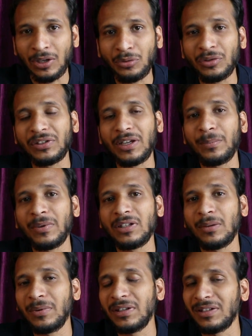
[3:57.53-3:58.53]
तो इसके
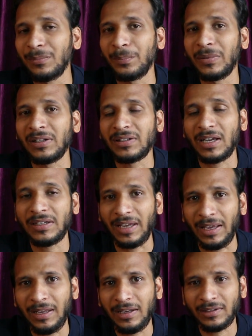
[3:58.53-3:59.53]
पीछे भी सिंपल सा
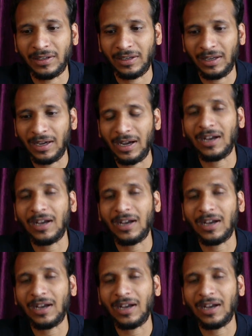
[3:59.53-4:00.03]
यही रीज़न है